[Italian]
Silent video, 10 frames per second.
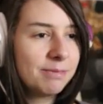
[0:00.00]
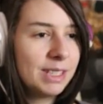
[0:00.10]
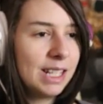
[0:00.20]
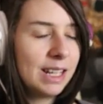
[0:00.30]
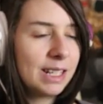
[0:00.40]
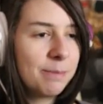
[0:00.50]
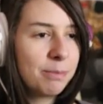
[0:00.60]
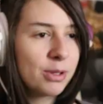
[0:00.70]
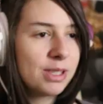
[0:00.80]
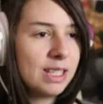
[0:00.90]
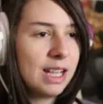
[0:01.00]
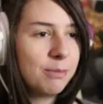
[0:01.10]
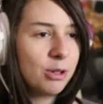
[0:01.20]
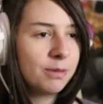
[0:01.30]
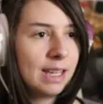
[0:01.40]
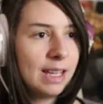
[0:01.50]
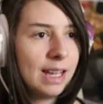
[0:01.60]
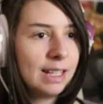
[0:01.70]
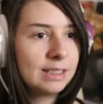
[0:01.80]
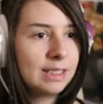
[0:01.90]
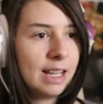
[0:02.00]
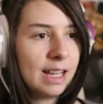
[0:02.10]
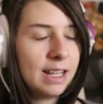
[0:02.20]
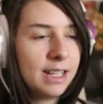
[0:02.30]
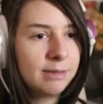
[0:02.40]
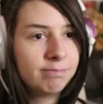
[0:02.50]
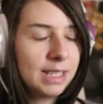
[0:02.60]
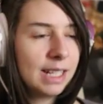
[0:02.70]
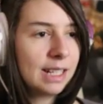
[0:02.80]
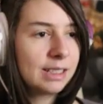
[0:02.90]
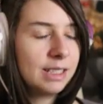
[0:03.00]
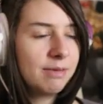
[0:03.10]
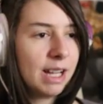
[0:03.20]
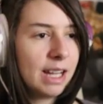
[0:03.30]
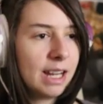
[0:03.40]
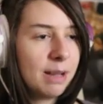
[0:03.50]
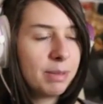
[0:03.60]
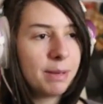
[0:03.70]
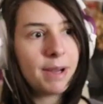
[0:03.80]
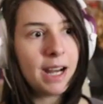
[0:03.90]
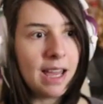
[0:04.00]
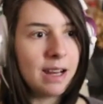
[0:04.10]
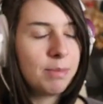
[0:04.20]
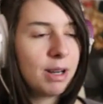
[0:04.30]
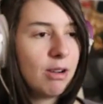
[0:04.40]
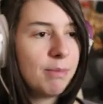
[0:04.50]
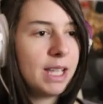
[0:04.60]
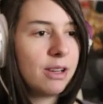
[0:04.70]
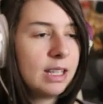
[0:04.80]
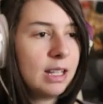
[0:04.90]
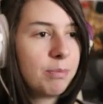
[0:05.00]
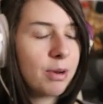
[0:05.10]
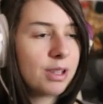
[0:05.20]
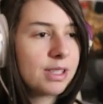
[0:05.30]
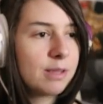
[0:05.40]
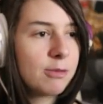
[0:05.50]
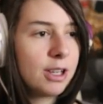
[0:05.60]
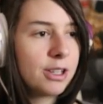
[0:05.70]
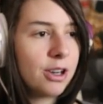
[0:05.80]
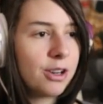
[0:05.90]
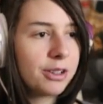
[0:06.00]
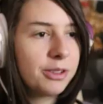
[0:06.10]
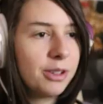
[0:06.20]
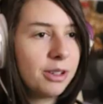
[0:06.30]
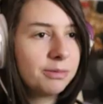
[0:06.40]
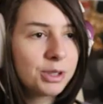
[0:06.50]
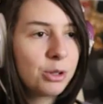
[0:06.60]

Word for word: direi che possiamo andare ad attivare, a preparare perlomeno il prossimo ricordo.